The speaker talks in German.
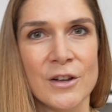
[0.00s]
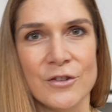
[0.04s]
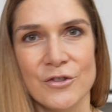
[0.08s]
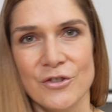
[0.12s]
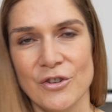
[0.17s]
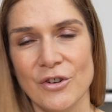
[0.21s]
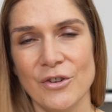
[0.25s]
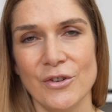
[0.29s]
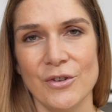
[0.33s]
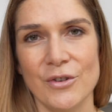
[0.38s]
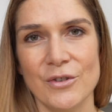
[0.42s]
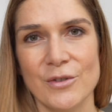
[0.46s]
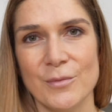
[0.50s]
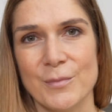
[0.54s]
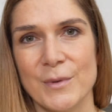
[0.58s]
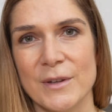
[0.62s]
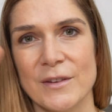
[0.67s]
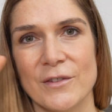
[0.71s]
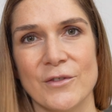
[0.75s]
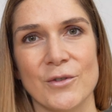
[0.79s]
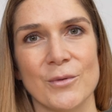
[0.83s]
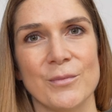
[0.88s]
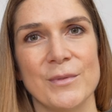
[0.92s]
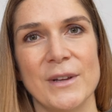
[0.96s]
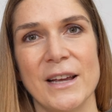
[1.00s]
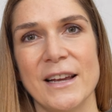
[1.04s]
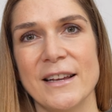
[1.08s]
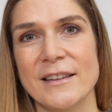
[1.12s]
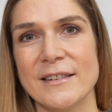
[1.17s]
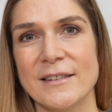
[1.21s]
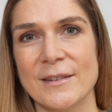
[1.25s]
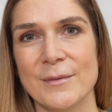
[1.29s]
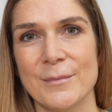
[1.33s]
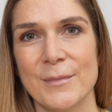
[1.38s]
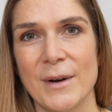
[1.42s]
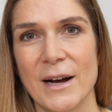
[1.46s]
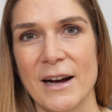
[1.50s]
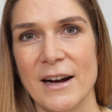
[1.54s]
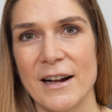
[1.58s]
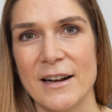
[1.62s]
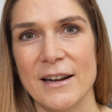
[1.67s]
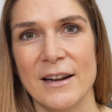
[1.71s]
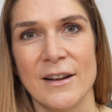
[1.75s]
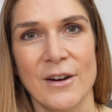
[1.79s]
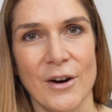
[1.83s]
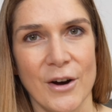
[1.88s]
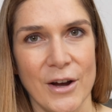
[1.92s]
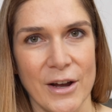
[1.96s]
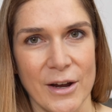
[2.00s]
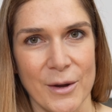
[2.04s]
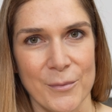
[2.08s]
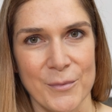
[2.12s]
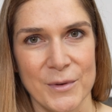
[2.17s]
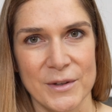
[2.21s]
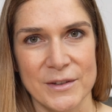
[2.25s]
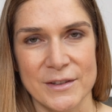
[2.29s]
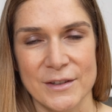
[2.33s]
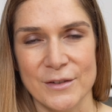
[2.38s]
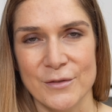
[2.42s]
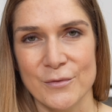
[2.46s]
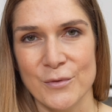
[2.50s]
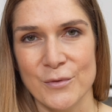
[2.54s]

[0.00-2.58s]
Tschüss, bis zum nächsten Mal, eure Mrs.